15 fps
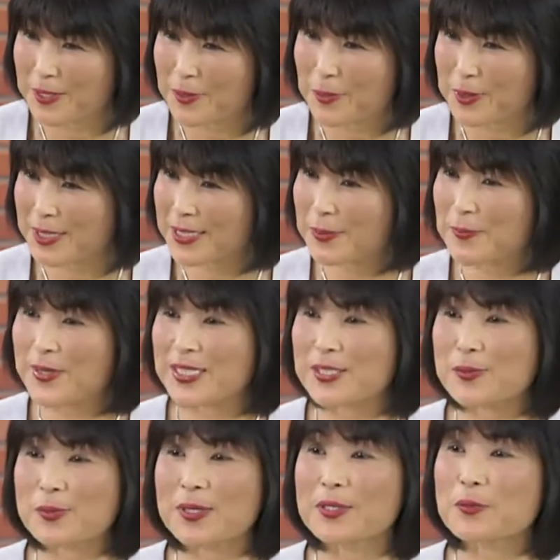因为我这个病人
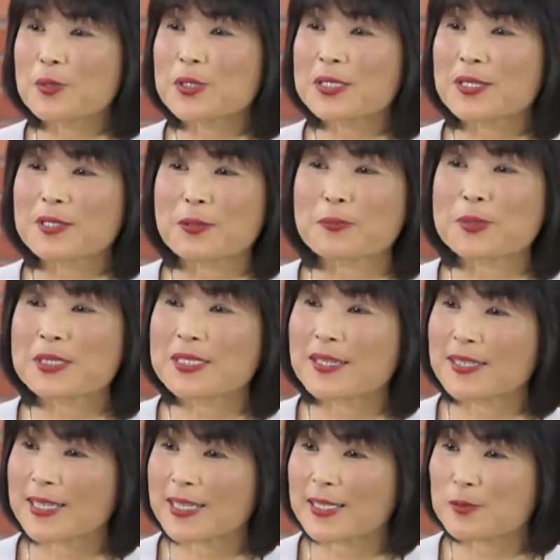说，很多时候你不知道
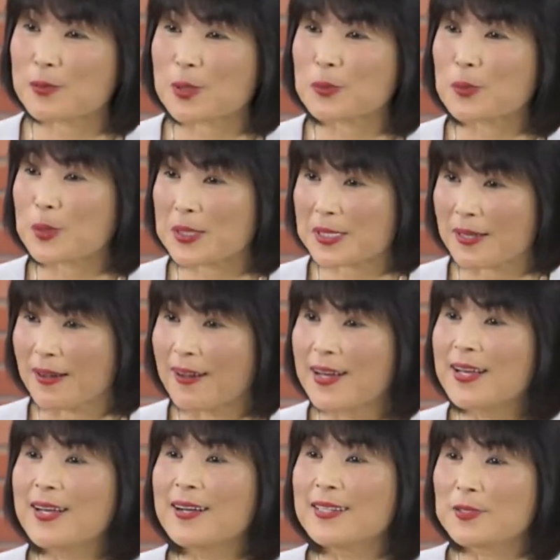你可以装多少，
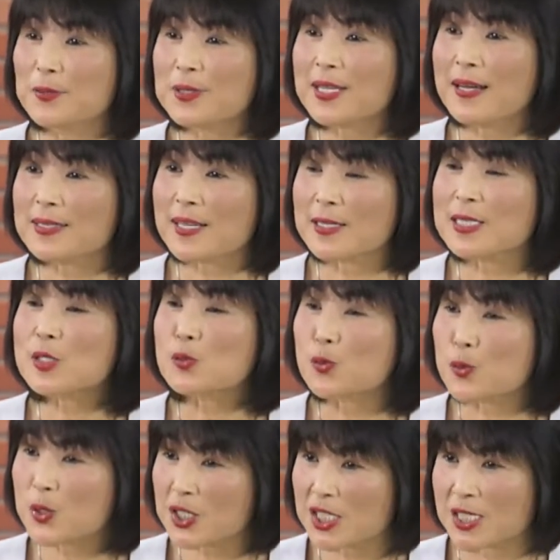因为大肠是
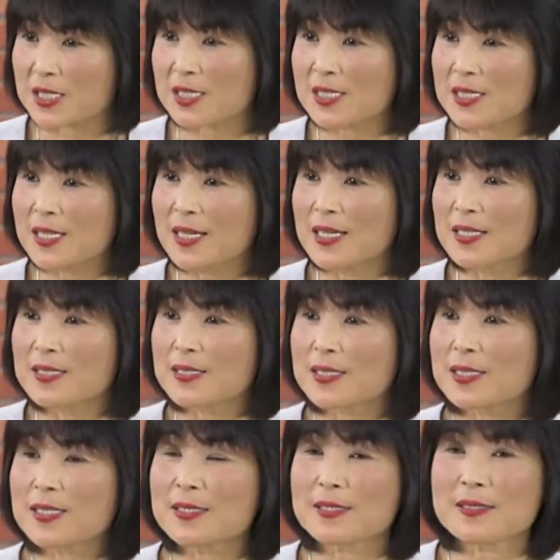无耻，
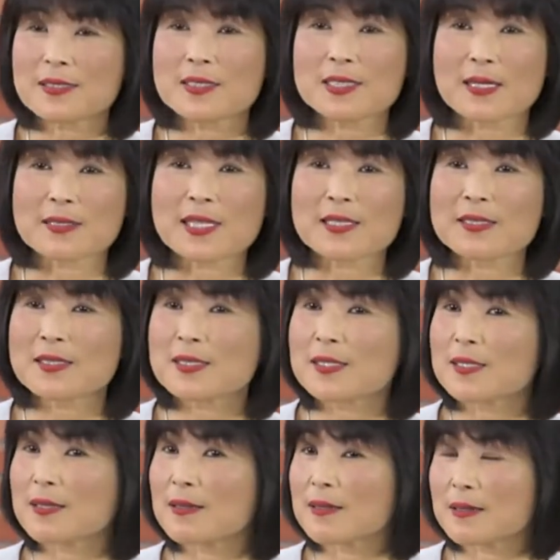所以这个小肠
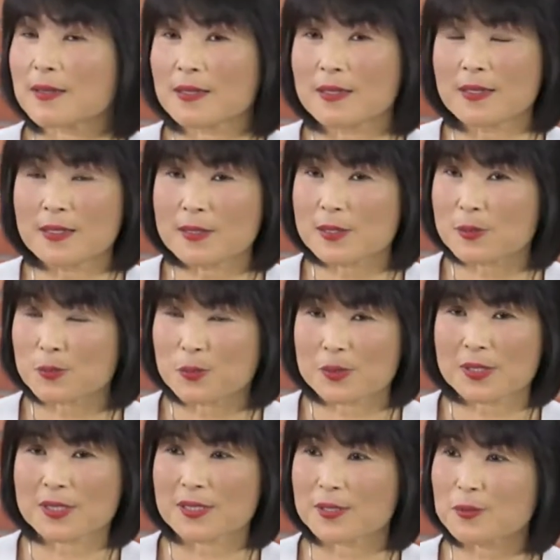是。二十毫
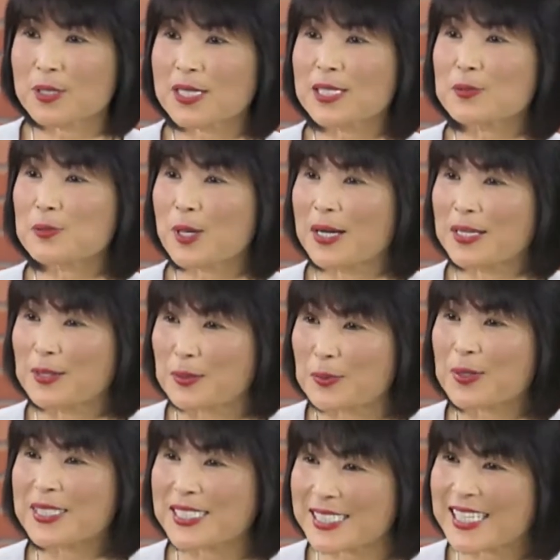升是可以装很
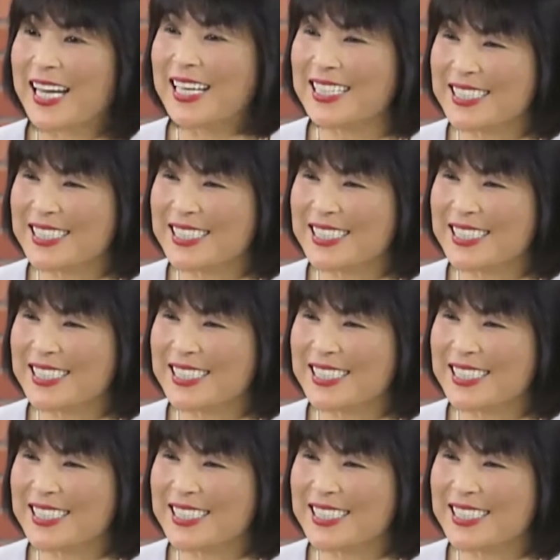多，可以是。